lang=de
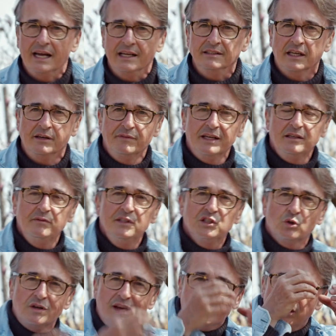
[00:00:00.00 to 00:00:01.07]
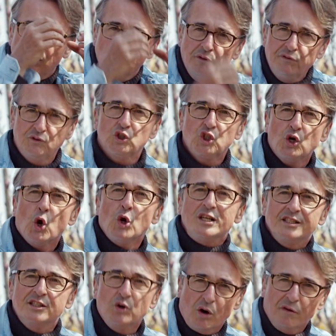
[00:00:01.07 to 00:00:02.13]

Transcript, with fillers: rein. Dann werden die wie so kleine Luftschleusen